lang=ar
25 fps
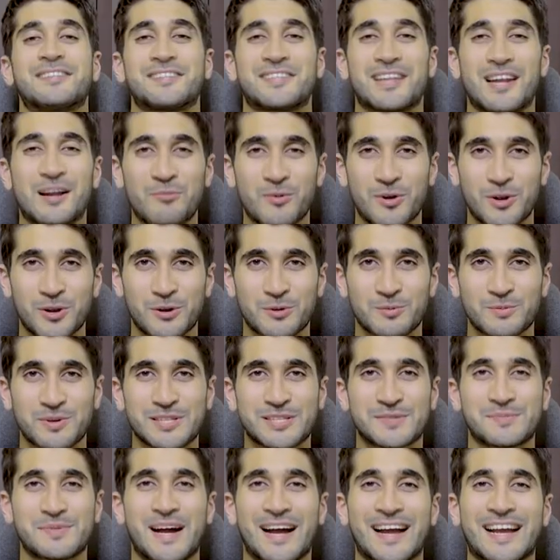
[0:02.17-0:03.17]
السلام عليكم يا
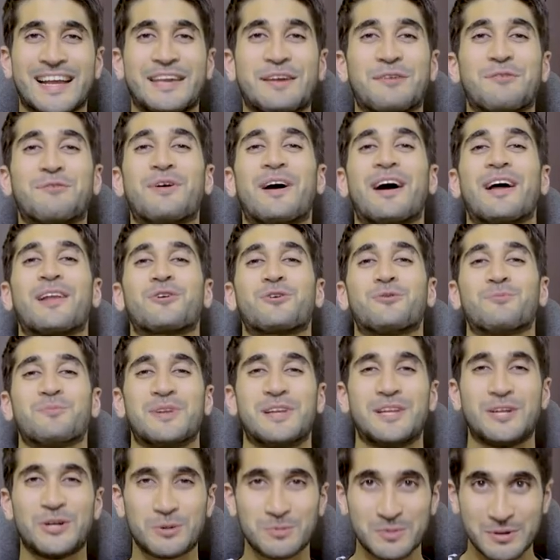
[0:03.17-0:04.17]
جماعة كيف حالكم؟
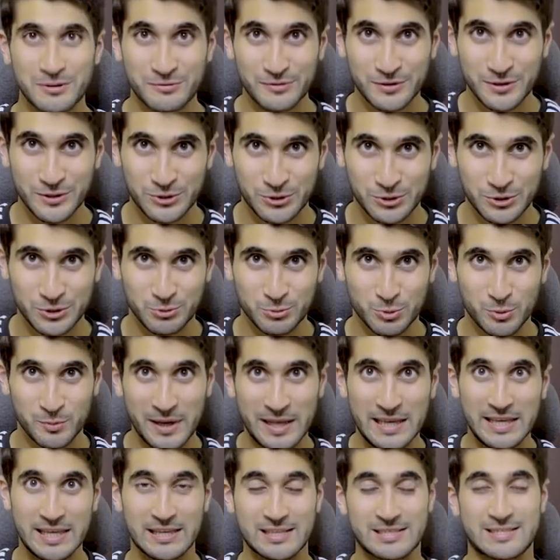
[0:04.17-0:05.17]
اليوم الفيديو
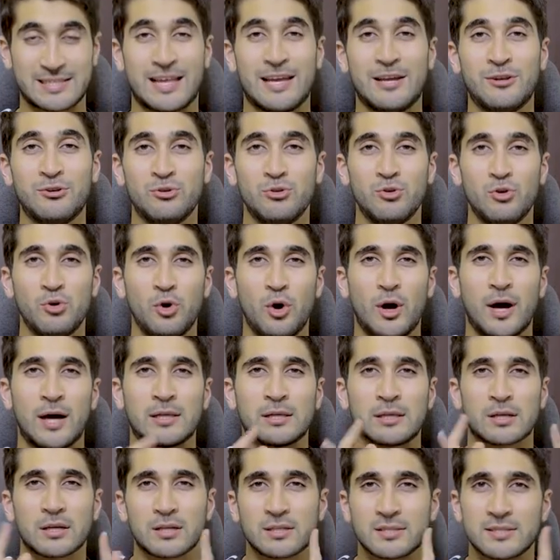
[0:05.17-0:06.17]
مميز لأنه
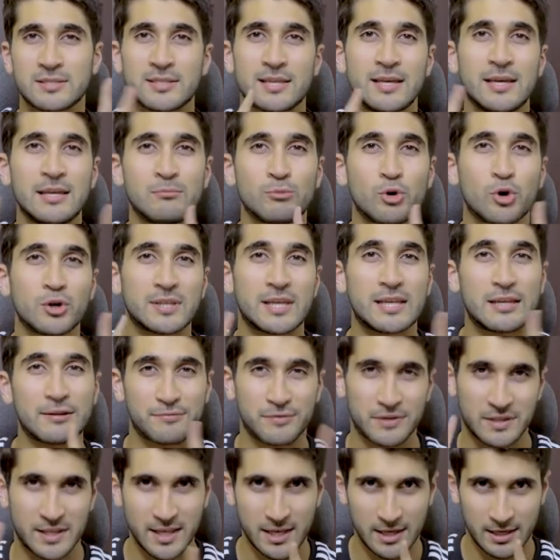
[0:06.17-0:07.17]
عن قصتين
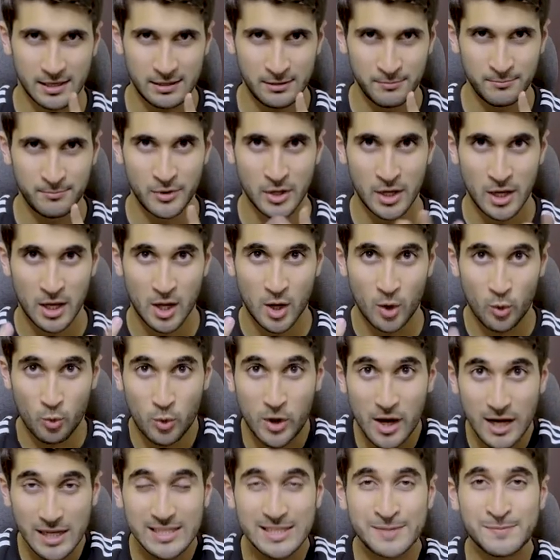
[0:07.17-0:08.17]
مختلفتين
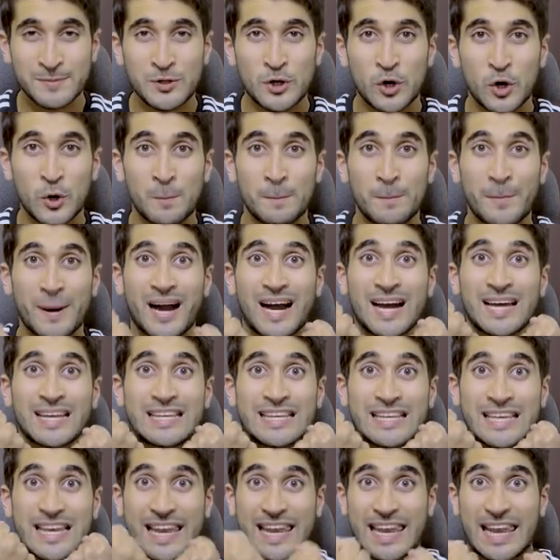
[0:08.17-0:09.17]
واحدة منهم
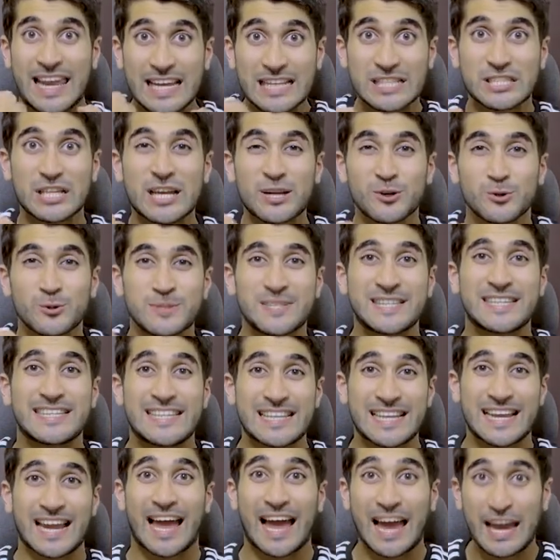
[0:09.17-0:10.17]
عن ليش أنا كنت
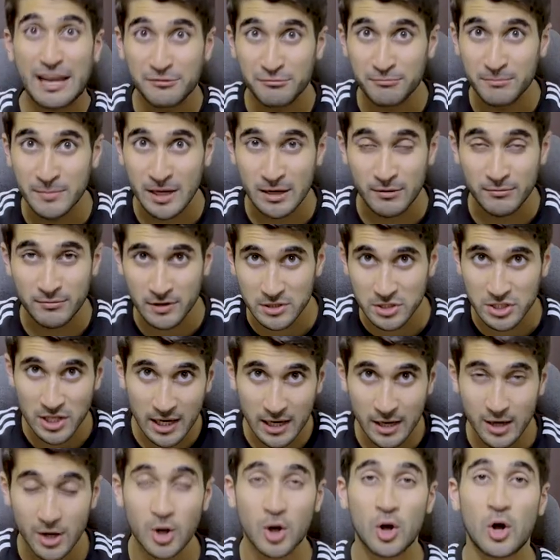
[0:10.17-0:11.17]
كثير خايف من
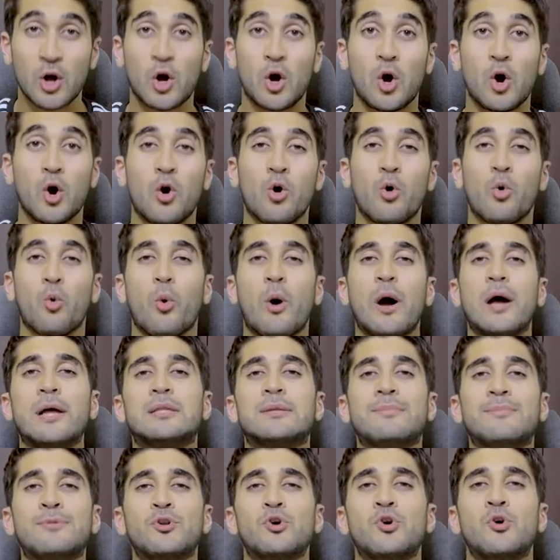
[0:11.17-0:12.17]
الفشل
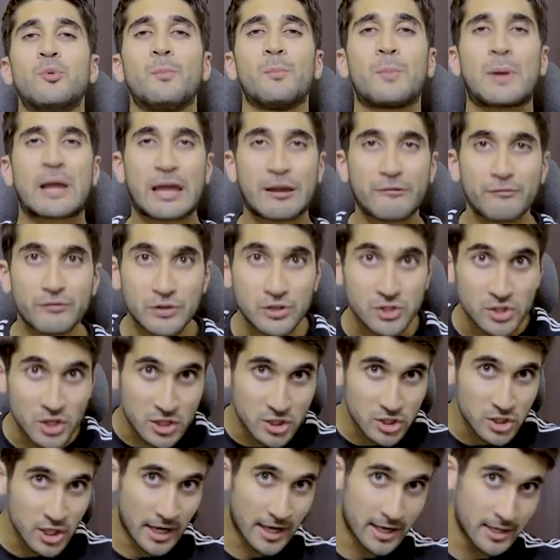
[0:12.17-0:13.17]
وواحدة منهم كيف
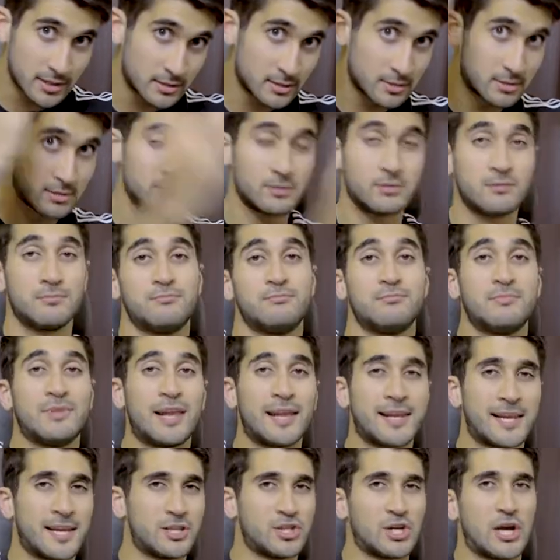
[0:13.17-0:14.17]
تشجعت
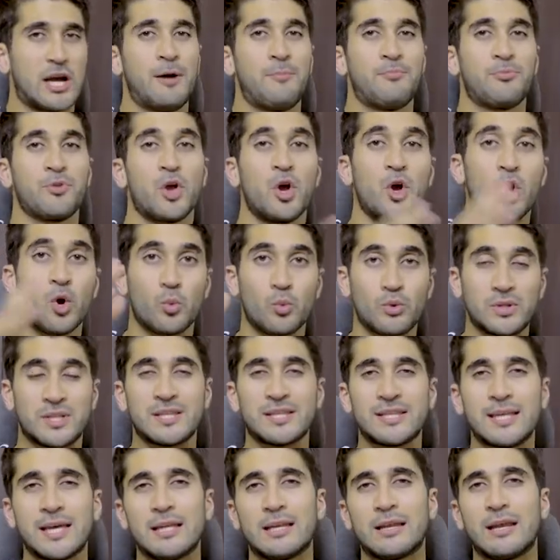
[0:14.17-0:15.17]
للنجاح
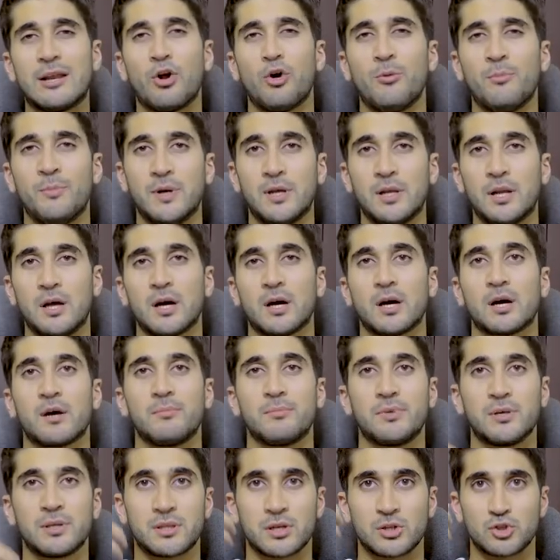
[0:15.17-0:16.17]
والتنتين لهم علاقة
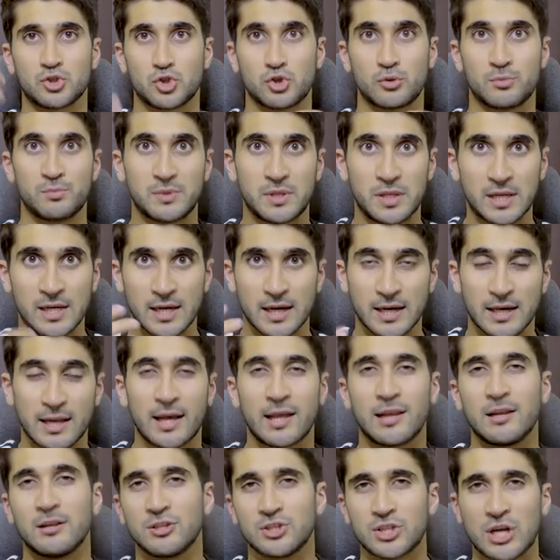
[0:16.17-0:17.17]
بتجربتي
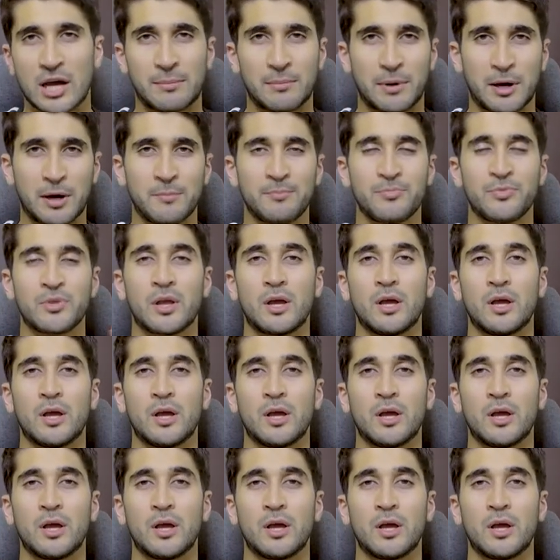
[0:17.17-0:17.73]
خلال الجامعة